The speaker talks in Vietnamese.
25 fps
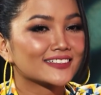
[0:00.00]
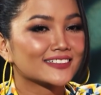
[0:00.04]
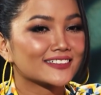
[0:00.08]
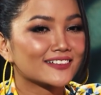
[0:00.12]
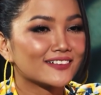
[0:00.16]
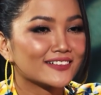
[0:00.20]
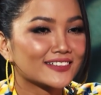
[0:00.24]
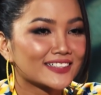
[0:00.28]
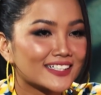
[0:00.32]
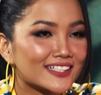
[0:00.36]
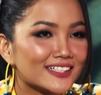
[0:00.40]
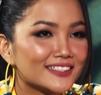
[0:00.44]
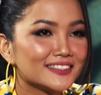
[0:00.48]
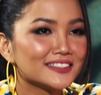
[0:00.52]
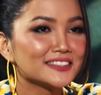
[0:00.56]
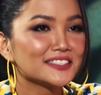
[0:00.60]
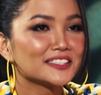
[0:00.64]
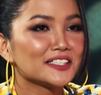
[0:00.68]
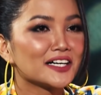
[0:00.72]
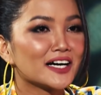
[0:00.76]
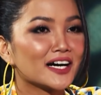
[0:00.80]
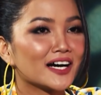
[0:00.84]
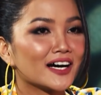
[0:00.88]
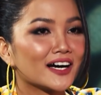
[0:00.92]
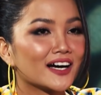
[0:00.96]
còn
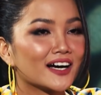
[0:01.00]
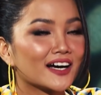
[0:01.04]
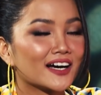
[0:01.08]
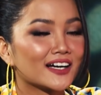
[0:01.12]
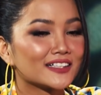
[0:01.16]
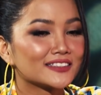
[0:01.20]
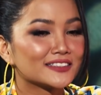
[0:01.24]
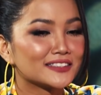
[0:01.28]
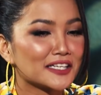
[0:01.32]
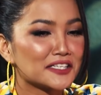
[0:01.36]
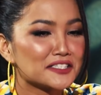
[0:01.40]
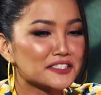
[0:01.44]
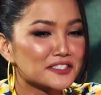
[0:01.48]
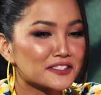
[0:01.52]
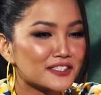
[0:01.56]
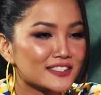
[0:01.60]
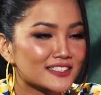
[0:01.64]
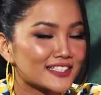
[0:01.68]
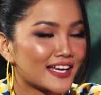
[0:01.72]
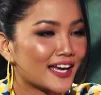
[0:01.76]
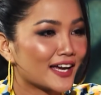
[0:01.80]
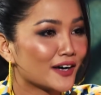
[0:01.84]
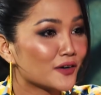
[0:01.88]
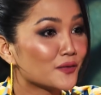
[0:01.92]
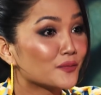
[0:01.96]
cứng à, chân chưa
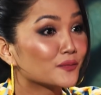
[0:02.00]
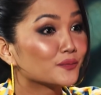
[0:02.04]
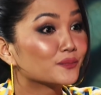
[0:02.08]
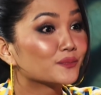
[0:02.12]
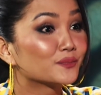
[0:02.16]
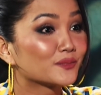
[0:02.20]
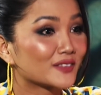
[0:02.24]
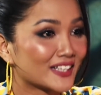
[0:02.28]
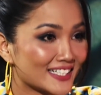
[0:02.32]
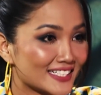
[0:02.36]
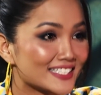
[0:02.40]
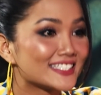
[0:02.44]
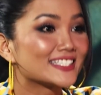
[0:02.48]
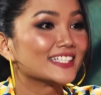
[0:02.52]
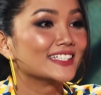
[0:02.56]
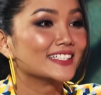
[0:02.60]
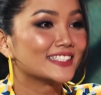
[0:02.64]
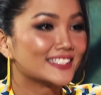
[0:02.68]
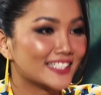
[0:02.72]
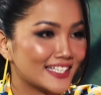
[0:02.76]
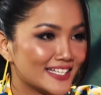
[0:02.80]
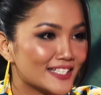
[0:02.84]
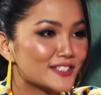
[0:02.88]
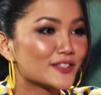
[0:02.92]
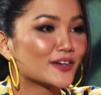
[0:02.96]
chéo các anh chị
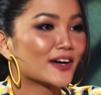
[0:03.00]
chỉ ừ.